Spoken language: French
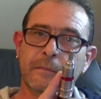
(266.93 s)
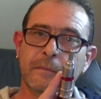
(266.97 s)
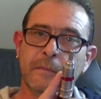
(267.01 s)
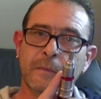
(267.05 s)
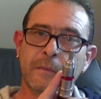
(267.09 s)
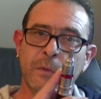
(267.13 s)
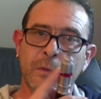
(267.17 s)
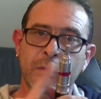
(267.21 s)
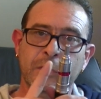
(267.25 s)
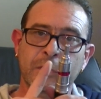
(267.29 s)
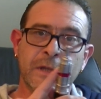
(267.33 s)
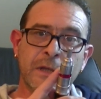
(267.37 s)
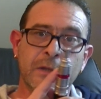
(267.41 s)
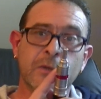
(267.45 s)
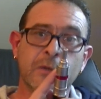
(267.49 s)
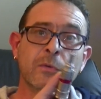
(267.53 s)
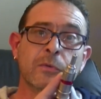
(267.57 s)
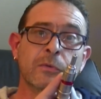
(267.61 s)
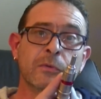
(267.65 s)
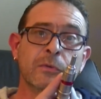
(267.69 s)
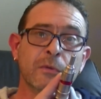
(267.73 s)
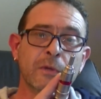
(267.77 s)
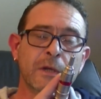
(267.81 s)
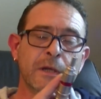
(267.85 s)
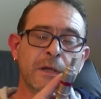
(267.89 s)
nos atos,
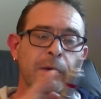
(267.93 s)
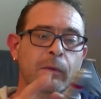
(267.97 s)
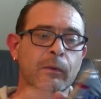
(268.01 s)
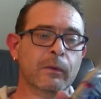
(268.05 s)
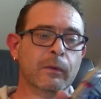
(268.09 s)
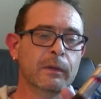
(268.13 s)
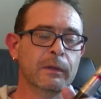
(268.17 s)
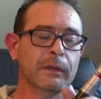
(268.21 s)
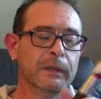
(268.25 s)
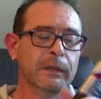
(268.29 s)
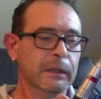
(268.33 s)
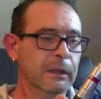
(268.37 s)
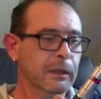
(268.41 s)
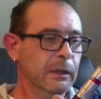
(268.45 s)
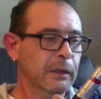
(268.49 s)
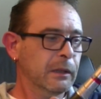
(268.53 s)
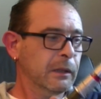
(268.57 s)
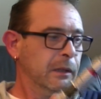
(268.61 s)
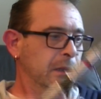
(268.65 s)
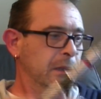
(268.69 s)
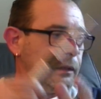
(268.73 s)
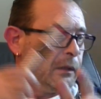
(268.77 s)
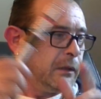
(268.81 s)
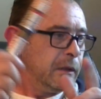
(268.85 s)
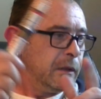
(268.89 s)
nos clairons
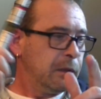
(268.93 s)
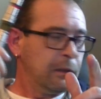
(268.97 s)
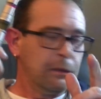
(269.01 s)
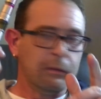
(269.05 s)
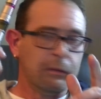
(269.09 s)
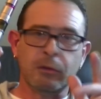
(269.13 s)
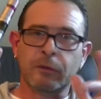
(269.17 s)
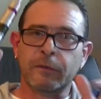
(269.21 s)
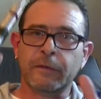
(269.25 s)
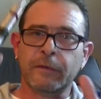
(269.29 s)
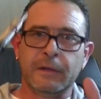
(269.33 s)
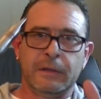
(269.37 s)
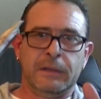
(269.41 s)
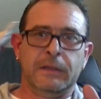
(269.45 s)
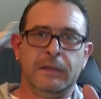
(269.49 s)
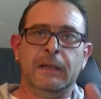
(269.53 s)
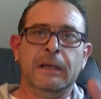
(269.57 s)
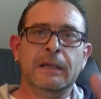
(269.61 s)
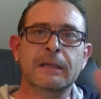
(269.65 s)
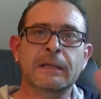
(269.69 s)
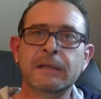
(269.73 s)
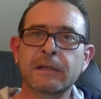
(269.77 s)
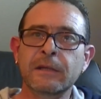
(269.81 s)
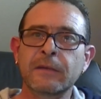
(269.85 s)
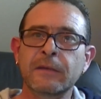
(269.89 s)
Donc
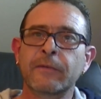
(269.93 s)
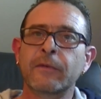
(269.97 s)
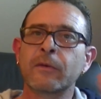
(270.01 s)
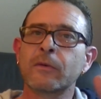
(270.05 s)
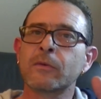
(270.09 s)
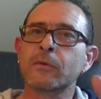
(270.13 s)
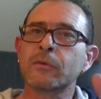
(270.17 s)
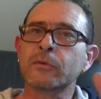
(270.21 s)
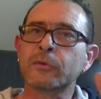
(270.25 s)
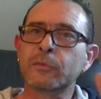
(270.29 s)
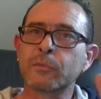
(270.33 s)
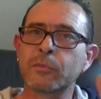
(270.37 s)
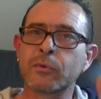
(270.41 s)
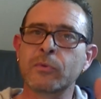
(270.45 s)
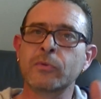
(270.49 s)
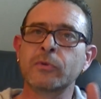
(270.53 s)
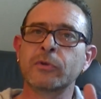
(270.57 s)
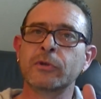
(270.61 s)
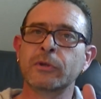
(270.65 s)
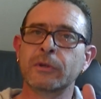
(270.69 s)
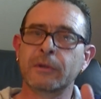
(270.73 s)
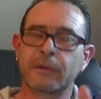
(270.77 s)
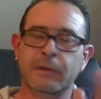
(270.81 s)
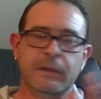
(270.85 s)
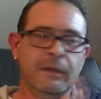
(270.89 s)
allez-y, il faut qu'on se
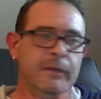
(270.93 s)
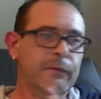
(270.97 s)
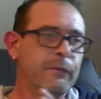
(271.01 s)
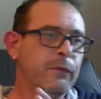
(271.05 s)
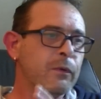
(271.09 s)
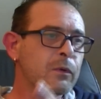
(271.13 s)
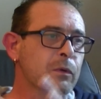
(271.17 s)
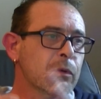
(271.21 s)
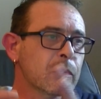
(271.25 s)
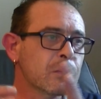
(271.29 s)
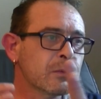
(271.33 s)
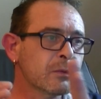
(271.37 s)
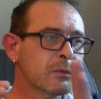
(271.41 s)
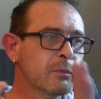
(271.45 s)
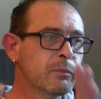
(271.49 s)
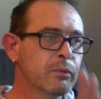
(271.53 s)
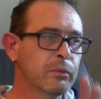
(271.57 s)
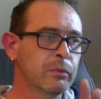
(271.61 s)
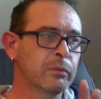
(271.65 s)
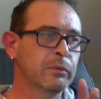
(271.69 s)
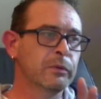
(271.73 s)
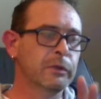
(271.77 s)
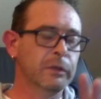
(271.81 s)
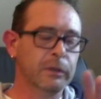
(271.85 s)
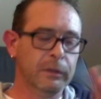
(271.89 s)
bouge, il faut qu'on se
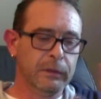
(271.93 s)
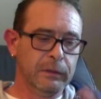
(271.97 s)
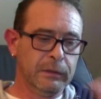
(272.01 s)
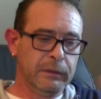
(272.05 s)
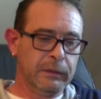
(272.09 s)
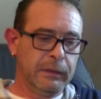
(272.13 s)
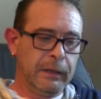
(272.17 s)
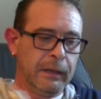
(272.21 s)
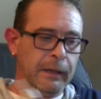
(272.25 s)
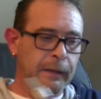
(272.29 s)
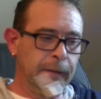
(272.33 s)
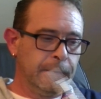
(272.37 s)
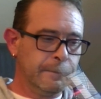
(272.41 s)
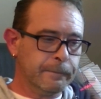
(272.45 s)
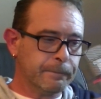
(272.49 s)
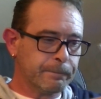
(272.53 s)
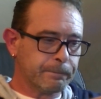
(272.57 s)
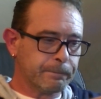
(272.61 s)
bouge. Hein